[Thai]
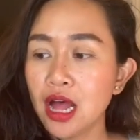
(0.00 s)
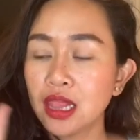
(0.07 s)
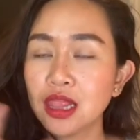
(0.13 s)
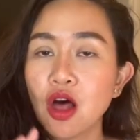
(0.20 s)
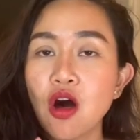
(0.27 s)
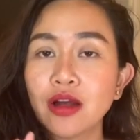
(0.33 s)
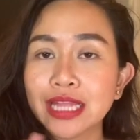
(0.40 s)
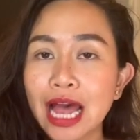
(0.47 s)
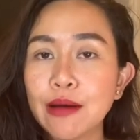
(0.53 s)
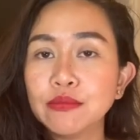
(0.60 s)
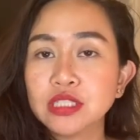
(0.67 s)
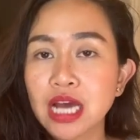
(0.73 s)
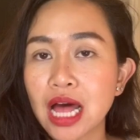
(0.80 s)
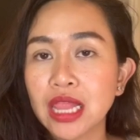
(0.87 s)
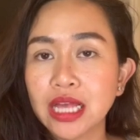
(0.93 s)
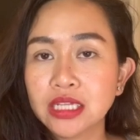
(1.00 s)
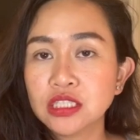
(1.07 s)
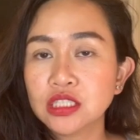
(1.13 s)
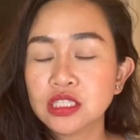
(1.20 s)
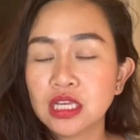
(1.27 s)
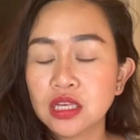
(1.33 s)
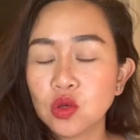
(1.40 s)
ลองทำ challenge
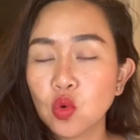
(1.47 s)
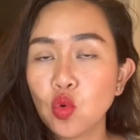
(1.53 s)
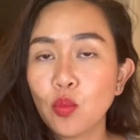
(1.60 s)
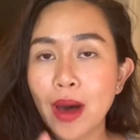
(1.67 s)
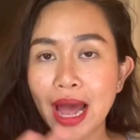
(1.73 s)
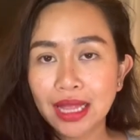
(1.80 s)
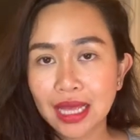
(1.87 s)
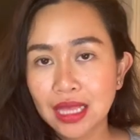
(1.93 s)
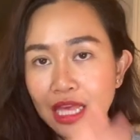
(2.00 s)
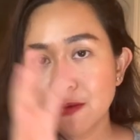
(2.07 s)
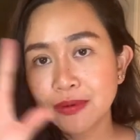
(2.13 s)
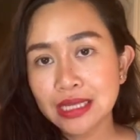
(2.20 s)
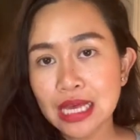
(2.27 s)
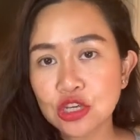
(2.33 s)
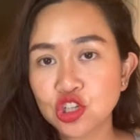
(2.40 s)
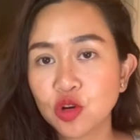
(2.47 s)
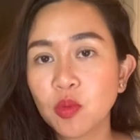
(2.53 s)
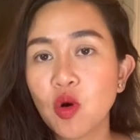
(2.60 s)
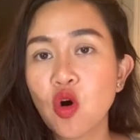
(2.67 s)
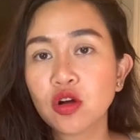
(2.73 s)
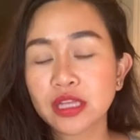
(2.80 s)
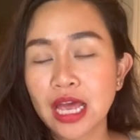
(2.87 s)
นี้ดูภายใน 24 ชั่ว
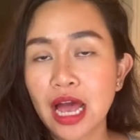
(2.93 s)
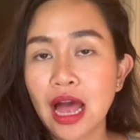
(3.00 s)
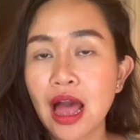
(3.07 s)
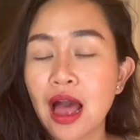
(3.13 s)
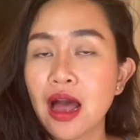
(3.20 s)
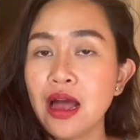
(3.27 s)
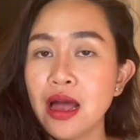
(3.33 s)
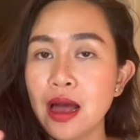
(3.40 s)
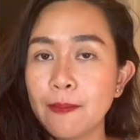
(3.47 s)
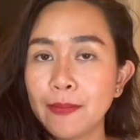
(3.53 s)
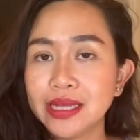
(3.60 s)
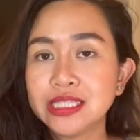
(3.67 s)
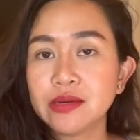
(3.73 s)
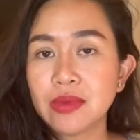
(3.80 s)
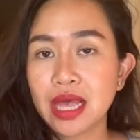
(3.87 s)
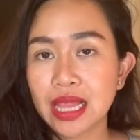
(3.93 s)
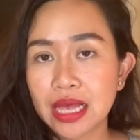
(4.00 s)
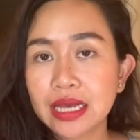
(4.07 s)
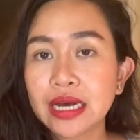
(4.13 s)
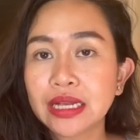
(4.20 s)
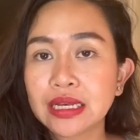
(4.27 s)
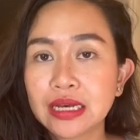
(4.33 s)
โมงเนี้ยค่ะ มันจะมีอะไร
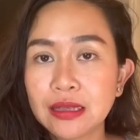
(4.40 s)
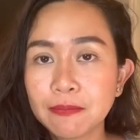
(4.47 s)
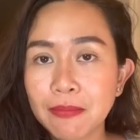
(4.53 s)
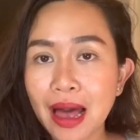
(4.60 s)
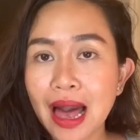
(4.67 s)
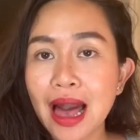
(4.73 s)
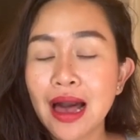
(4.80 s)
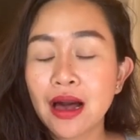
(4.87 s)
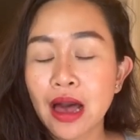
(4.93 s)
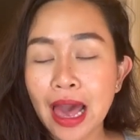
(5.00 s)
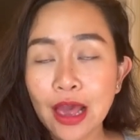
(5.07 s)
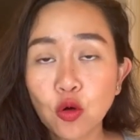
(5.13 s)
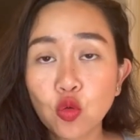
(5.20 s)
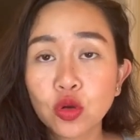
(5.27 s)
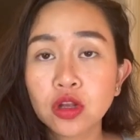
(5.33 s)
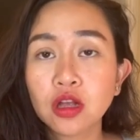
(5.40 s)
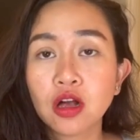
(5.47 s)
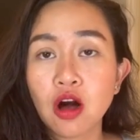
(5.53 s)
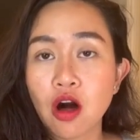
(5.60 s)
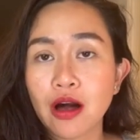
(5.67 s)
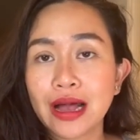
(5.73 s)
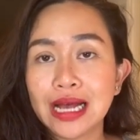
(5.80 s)
เกิดขึ้นบ้าง ให้คุณ
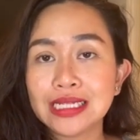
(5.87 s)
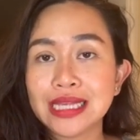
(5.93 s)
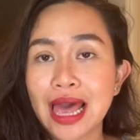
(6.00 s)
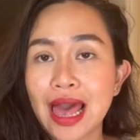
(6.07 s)
เกาะกระแส